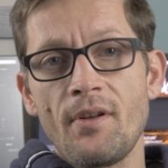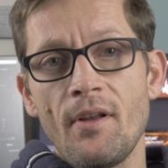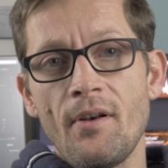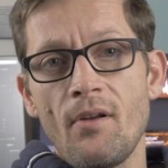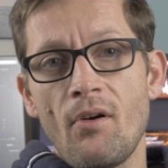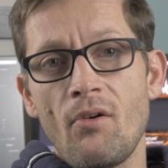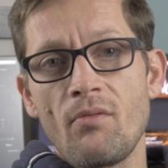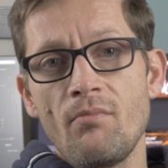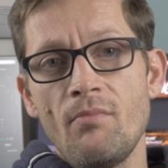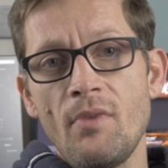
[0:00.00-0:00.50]
dann
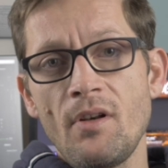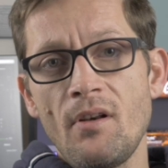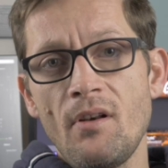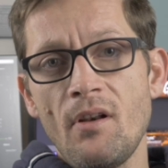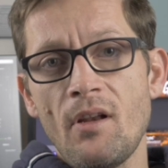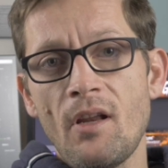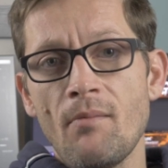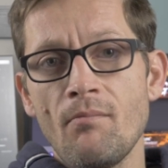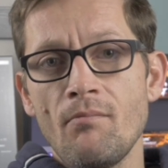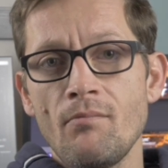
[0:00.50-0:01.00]
auch
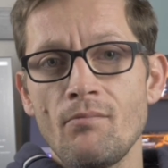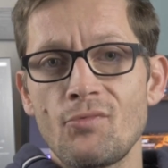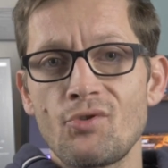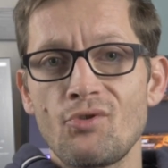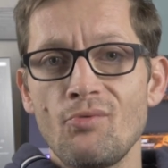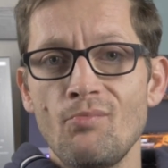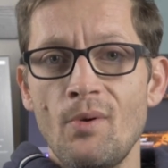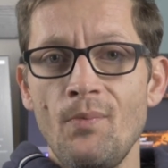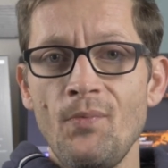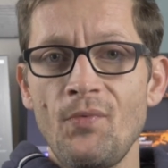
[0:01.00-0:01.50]
mitnehmen
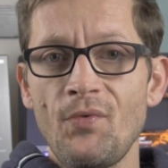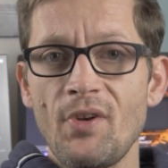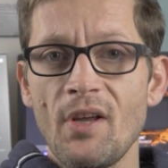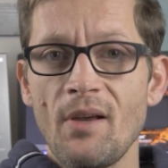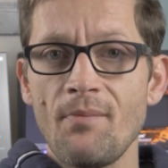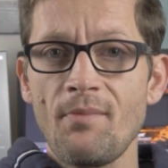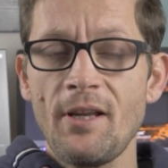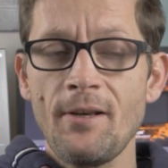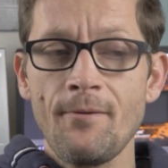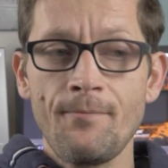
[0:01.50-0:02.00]
zum
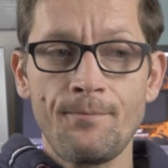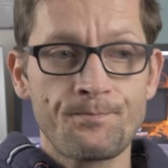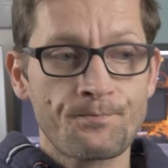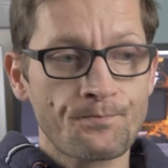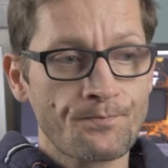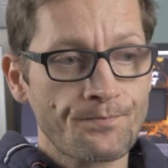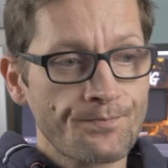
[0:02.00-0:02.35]
Impftermin.